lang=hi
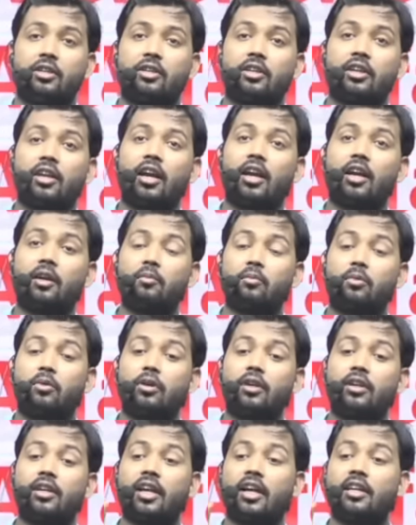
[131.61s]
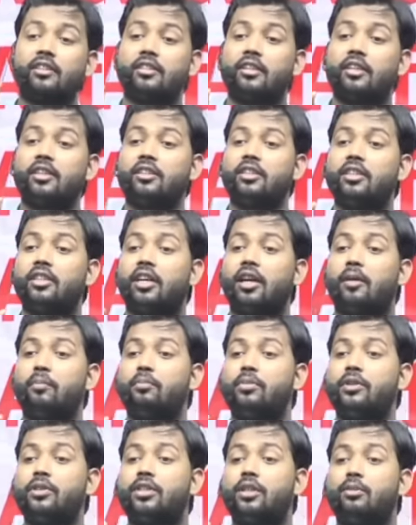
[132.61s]
करा कि वोल्टास एसी का
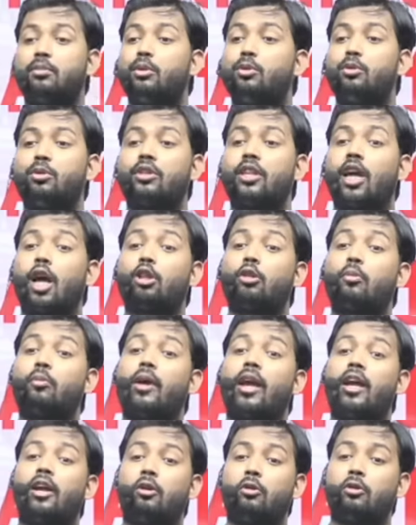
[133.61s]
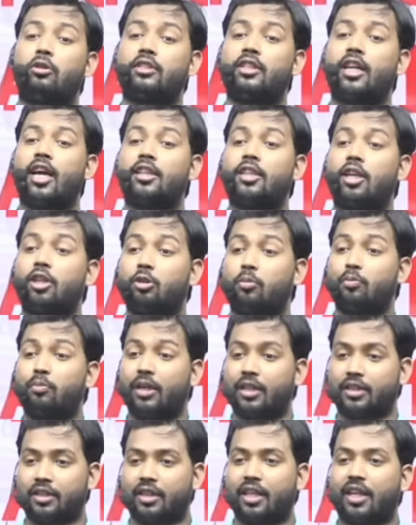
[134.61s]
पीसीबी उड़ता है तो बेंगलोर से आता है तो
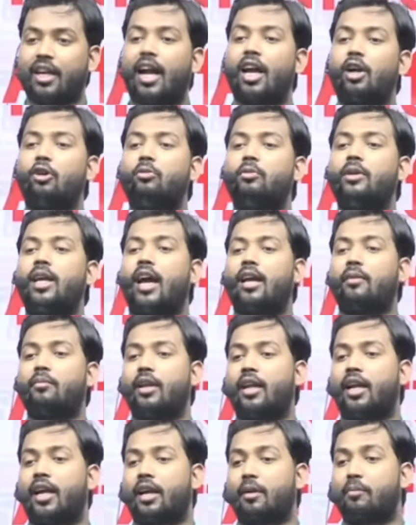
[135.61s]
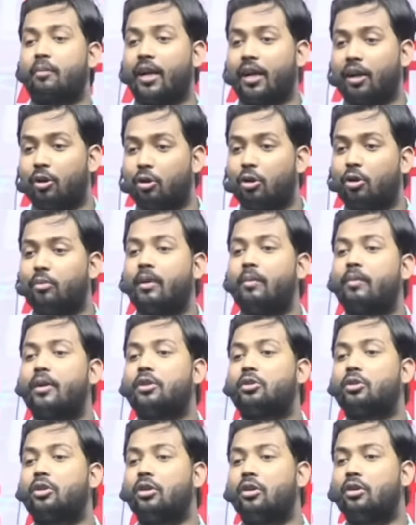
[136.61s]
बेचते का वो बिहार में ले बैंगलोरों में
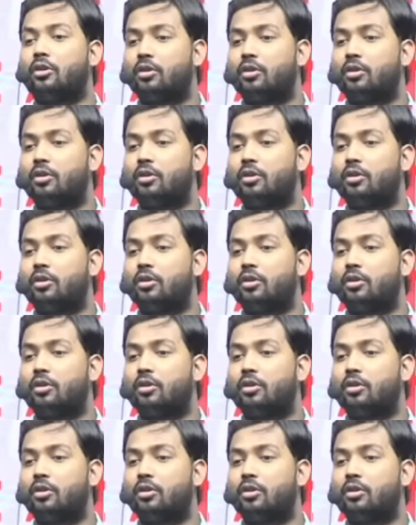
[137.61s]
बेचो